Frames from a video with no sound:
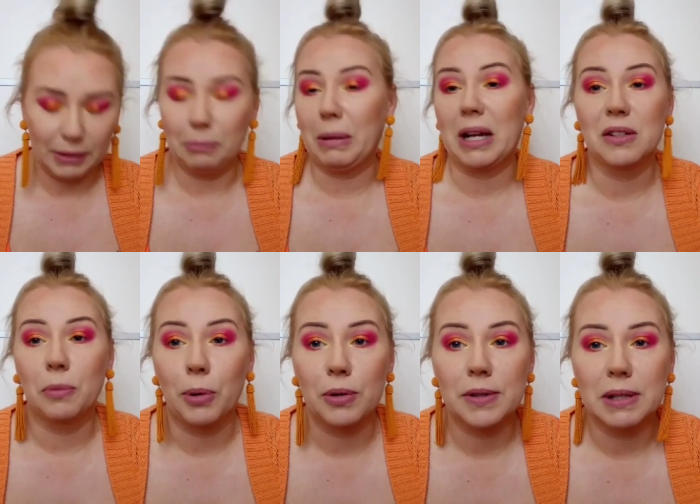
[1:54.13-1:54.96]
Bardzo
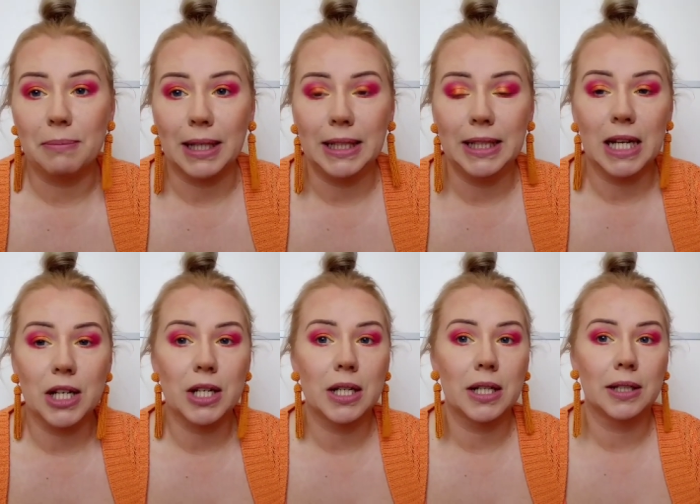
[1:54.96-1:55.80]
prosty
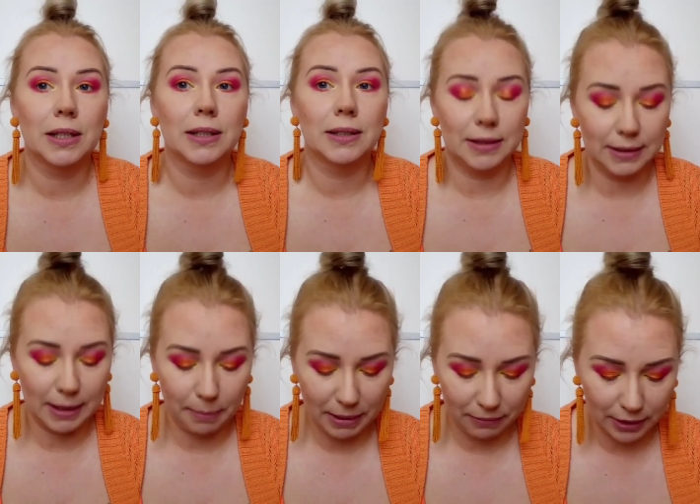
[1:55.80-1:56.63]
makijaż.
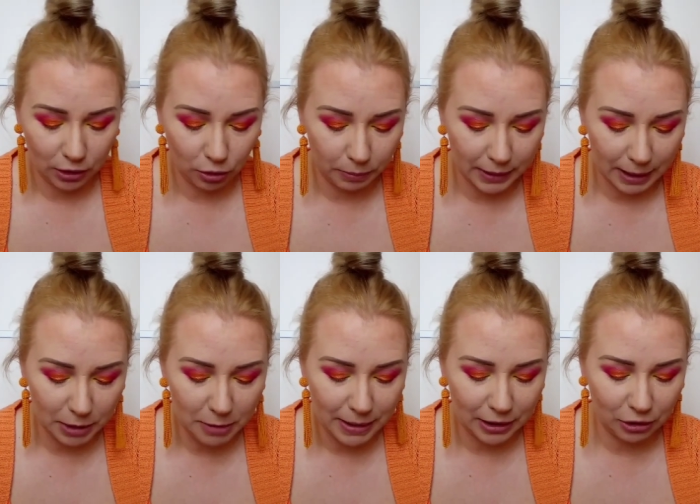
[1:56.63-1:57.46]
Naprawdę no, na
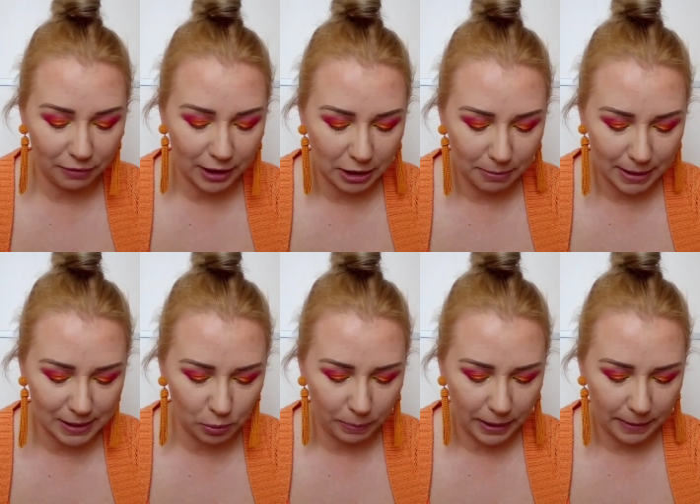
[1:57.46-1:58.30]
pigmentowanie ma
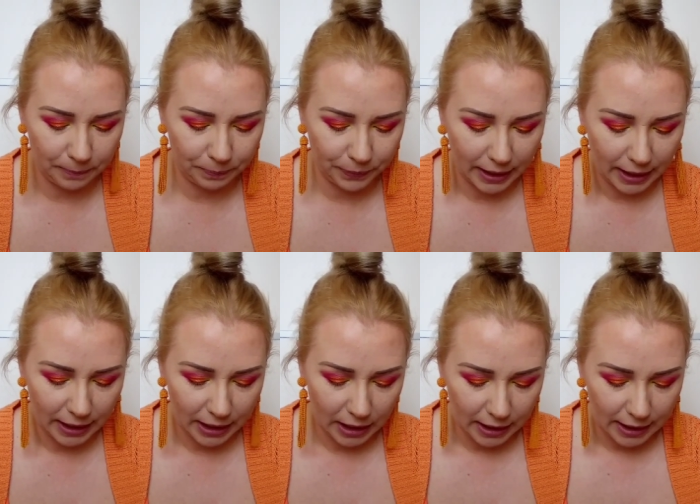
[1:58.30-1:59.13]
super.
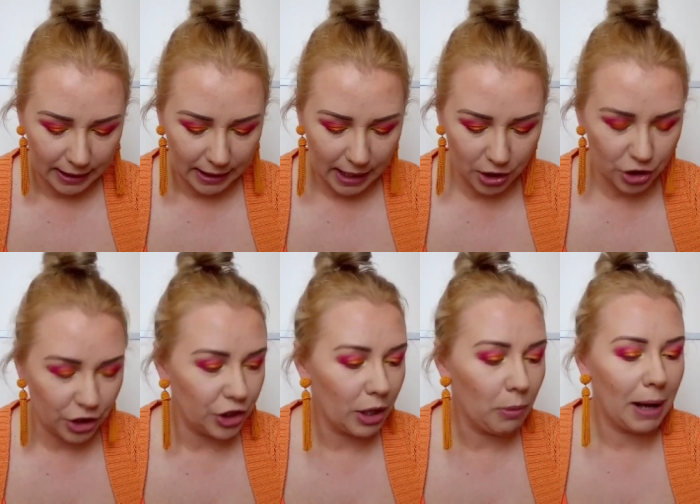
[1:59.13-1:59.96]

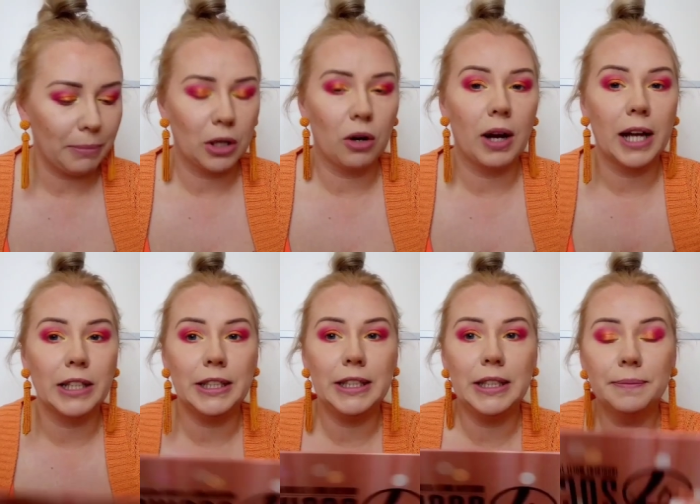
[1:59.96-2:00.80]
Także działamy,
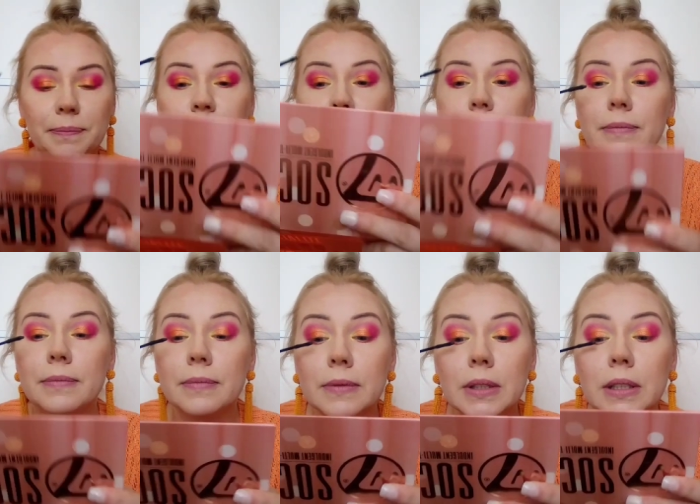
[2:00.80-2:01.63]
kochani.
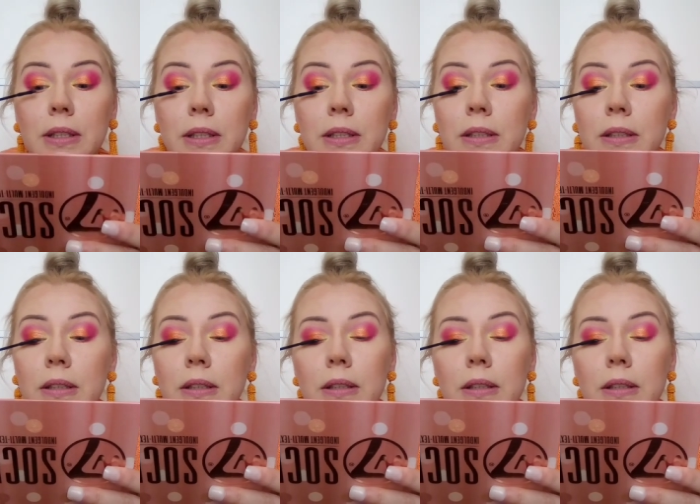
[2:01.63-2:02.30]
E,